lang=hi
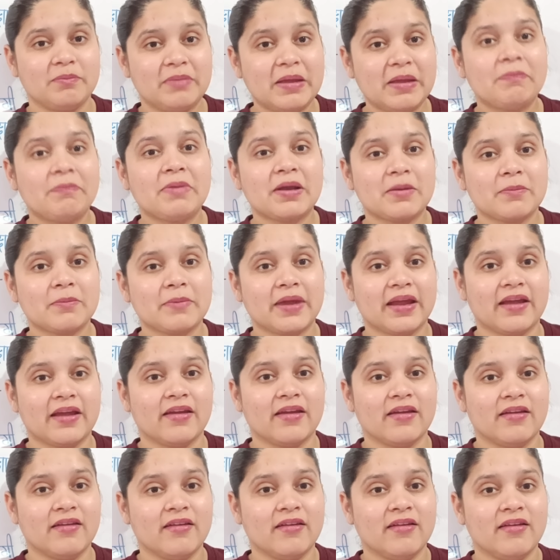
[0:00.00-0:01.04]
पेपर
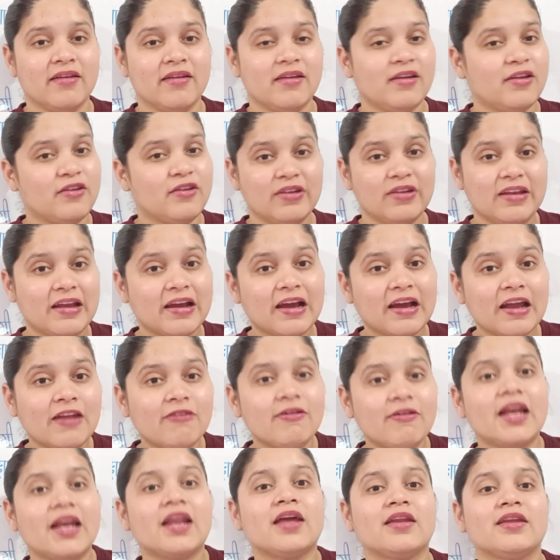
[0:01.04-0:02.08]
में नकल
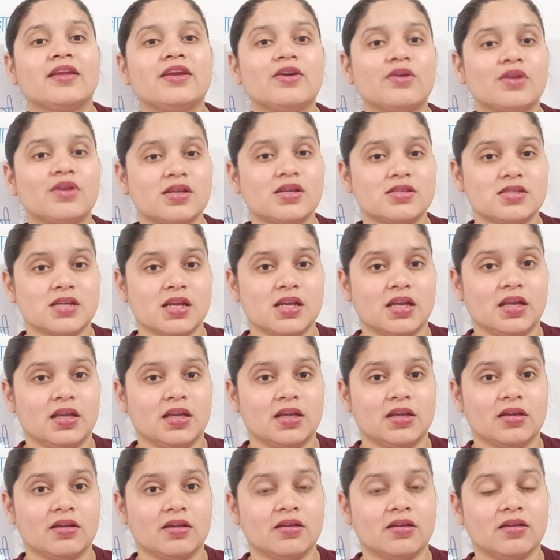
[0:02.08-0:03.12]
वाला नहीं होना
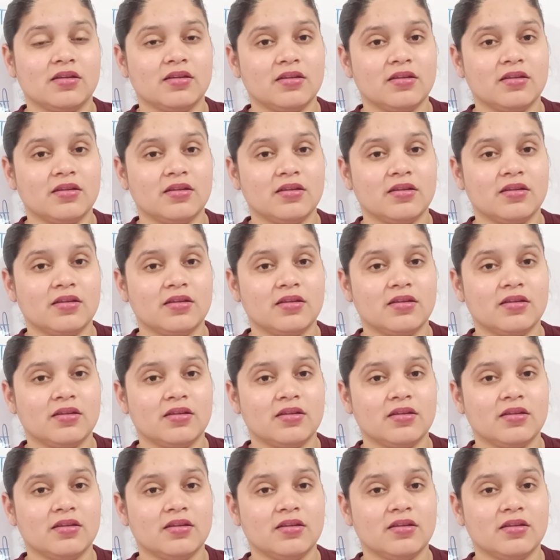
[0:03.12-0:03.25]
चाहिए